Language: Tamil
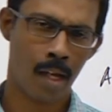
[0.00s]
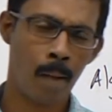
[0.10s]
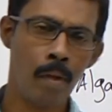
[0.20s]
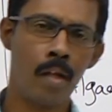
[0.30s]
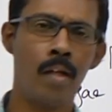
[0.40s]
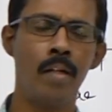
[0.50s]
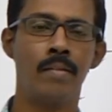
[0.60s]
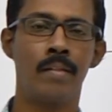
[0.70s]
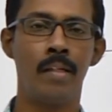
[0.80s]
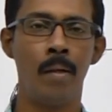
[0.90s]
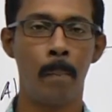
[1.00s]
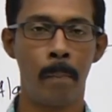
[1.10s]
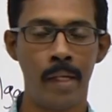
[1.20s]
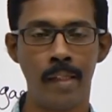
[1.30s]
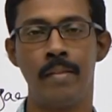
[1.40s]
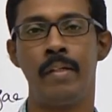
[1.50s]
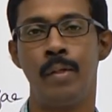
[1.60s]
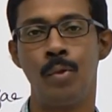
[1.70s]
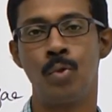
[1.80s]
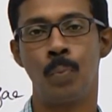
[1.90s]
கெமிக்கல்ஸை பேஸாக
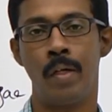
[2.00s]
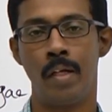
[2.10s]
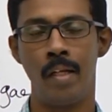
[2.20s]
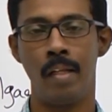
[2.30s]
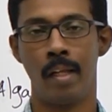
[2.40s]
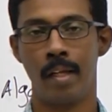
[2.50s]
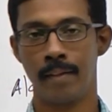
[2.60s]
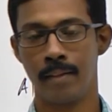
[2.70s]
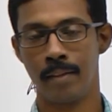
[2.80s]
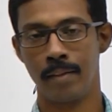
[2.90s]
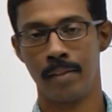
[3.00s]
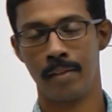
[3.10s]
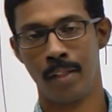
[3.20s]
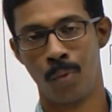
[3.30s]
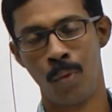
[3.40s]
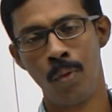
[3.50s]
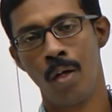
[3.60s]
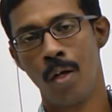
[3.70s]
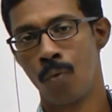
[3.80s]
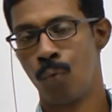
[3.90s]
யூஸ் பண்ணி தே கேன் சிந்தசைஸ் தேர் ஓன்
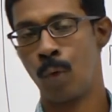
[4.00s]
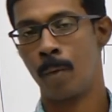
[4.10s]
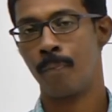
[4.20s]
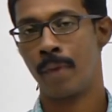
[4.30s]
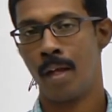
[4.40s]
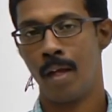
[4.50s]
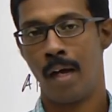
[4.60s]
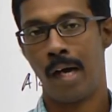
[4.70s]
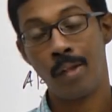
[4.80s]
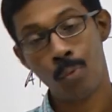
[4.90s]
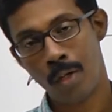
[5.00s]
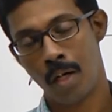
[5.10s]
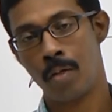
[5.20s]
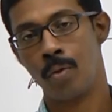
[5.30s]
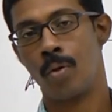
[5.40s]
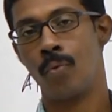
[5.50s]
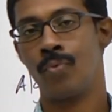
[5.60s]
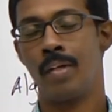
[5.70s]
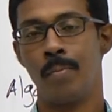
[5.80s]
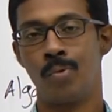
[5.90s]
ஃபுட் அதுவும்
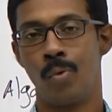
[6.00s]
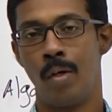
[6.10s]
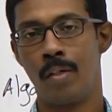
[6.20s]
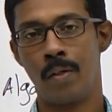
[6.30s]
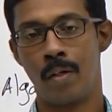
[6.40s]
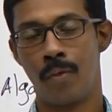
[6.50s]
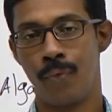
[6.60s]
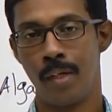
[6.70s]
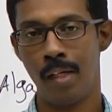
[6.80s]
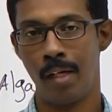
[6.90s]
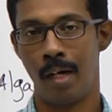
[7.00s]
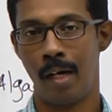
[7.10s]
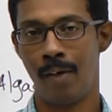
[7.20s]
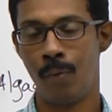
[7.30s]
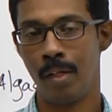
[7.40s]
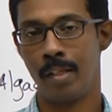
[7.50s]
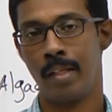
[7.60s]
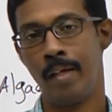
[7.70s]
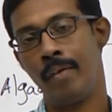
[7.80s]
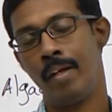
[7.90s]
ஆட்டோட்ராஃப்ஸ் தான் நம்ம சொல்லுவோம் ஆட்டோட்ராஃப்னால் அவங்களுக்கு
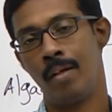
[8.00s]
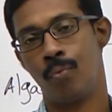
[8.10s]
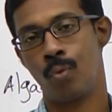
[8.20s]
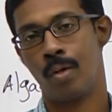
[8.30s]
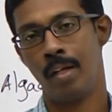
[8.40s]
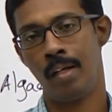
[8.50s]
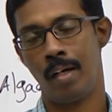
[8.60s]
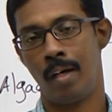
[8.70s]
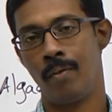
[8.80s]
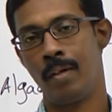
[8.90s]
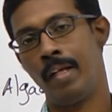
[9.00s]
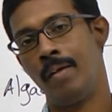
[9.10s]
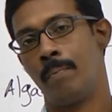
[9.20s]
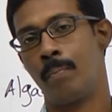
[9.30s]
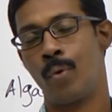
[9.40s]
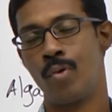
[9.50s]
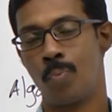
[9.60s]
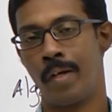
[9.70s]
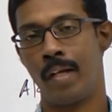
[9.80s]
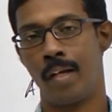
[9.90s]
தேவையான ஃபுட்டை அவங்களே ப்ரொடியூஸ்
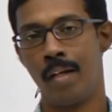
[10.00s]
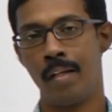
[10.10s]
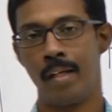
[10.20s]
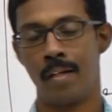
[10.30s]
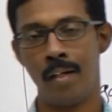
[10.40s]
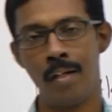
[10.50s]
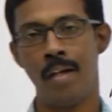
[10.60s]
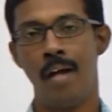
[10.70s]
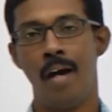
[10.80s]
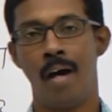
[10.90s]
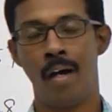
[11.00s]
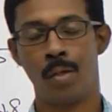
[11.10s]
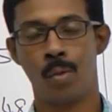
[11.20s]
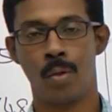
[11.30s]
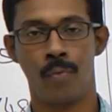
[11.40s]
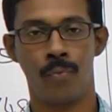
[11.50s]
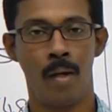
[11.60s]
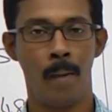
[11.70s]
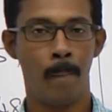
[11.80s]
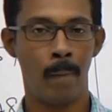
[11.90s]
பண்ணிக்கிட்டாங்க தேர் கால் ஆட்டோட்ராஃப்
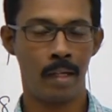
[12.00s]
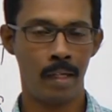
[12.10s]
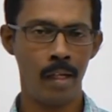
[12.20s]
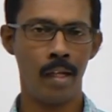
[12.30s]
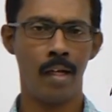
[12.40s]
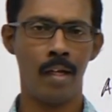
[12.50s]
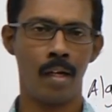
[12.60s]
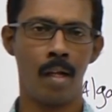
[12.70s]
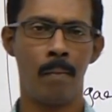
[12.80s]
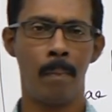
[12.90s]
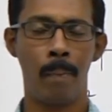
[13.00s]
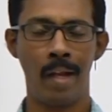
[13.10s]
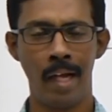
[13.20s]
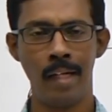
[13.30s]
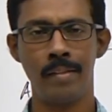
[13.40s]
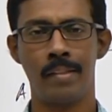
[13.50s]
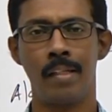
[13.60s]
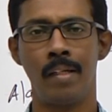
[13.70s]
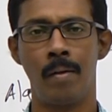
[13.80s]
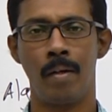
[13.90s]
பட் இங்கே நம்ம
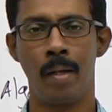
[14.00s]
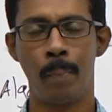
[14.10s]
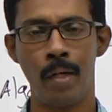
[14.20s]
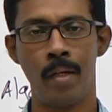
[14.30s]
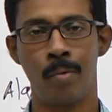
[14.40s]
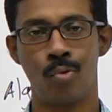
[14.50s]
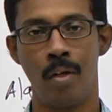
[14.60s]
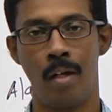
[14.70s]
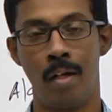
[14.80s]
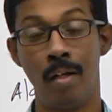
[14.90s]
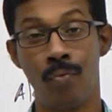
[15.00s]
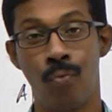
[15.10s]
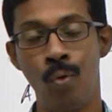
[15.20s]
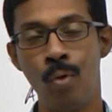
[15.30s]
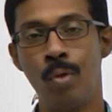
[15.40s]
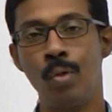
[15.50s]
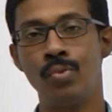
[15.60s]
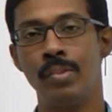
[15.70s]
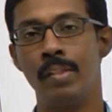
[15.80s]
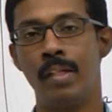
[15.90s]
பிளான்ஸை எப்படி நம்ம சொல்லலாம்னா ஃபோட்டோ
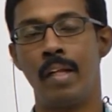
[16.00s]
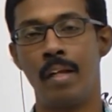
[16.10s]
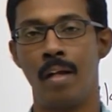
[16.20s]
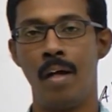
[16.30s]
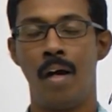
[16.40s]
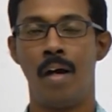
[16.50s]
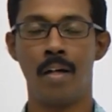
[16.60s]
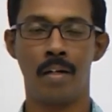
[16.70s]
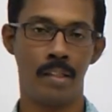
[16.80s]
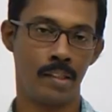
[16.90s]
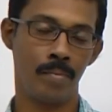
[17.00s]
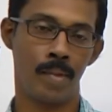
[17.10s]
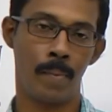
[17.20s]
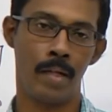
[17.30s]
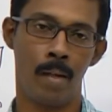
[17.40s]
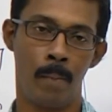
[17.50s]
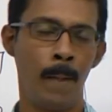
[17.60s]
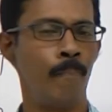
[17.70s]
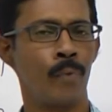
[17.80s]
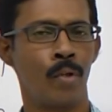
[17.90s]
சிந்தட்டிக் ஆர்கானிசம்ஸ் அப்படின்னு நம்ம
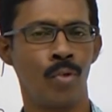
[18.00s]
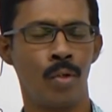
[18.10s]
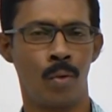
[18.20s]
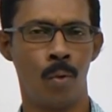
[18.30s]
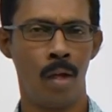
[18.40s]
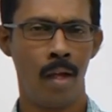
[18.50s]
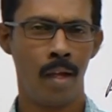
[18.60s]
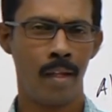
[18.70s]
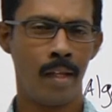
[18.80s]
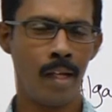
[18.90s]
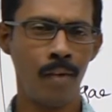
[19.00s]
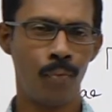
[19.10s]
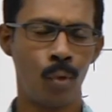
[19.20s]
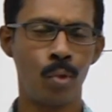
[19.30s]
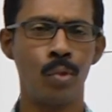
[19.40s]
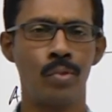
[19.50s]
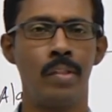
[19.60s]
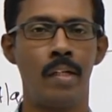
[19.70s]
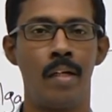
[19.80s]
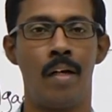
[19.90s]
சொல்லணும் ஏன் ஃபோட்டோ
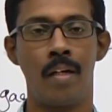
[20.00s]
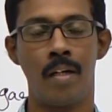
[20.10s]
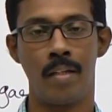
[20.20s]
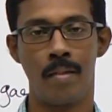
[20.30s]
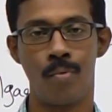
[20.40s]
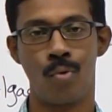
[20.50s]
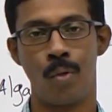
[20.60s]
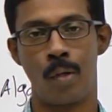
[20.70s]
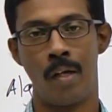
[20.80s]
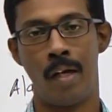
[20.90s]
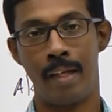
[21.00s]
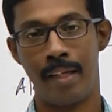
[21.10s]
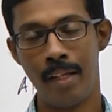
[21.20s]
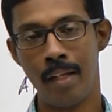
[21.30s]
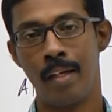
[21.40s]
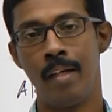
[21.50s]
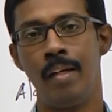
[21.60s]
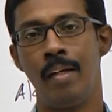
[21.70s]
சிந்தட்டிக் ஆர்கனிசம்னு சொல்கிறோன்னா இங்கே